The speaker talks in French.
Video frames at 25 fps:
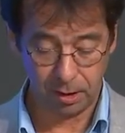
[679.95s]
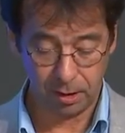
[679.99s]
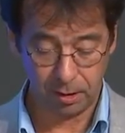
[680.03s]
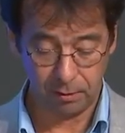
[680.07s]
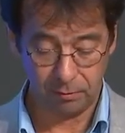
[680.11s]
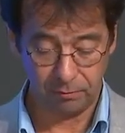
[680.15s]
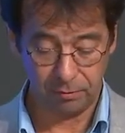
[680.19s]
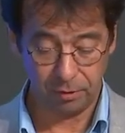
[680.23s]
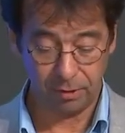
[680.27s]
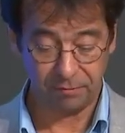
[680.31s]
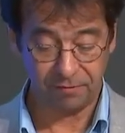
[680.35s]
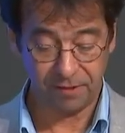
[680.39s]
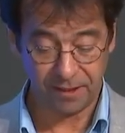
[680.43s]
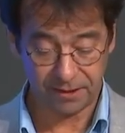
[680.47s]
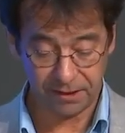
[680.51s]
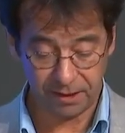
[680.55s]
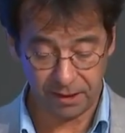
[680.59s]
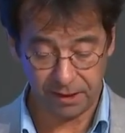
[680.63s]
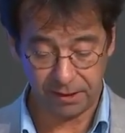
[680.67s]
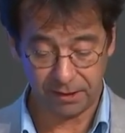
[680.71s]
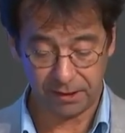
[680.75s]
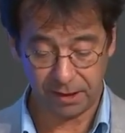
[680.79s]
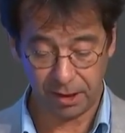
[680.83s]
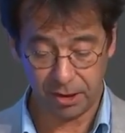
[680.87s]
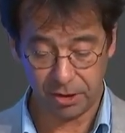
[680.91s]
et
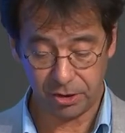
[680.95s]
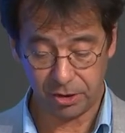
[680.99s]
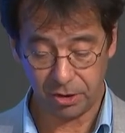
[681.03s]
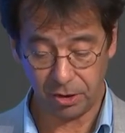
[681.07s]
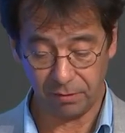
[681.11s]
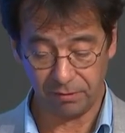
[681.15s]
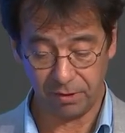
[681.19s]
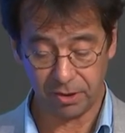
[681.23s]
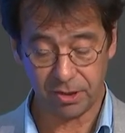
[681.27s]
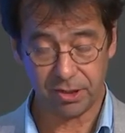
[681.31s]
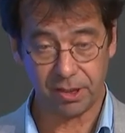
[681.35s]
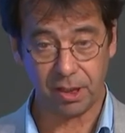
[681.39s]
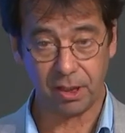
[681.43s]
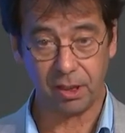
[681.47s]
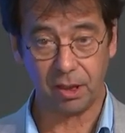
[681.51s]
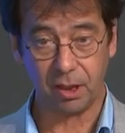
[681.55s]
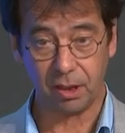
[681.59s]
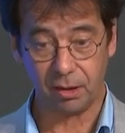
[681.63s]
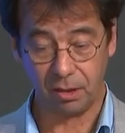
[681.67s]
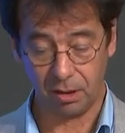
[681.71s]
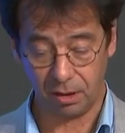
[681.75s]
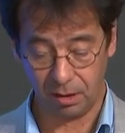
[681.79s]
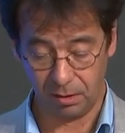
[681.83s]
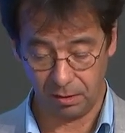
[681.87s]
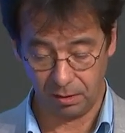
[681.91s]
pour la
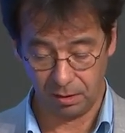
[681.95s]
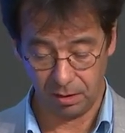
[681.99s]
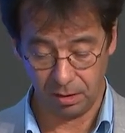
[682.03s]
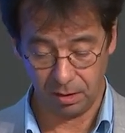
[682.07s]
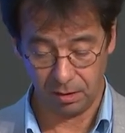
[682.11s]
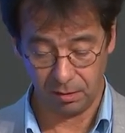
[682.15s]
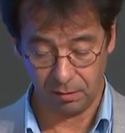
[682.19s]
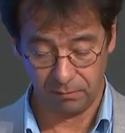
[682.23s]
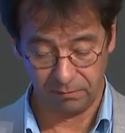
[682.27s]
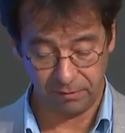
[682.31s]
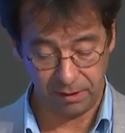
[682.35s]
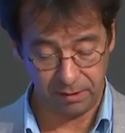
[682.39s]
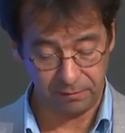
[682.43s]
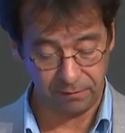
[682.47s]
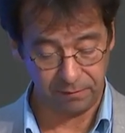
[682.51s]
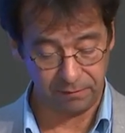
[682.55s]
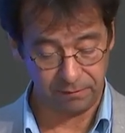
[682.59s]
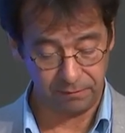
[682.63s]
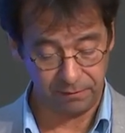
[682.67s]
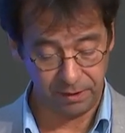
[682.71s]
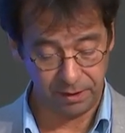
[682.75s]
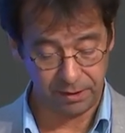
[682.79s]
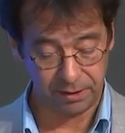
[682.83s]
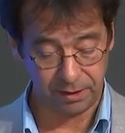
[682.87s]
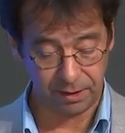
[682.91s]
facilitation des
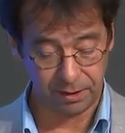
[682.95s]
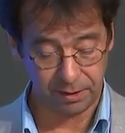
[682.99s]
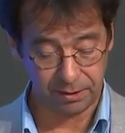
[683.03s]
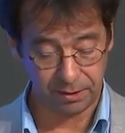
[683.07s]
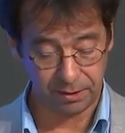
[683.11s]
visas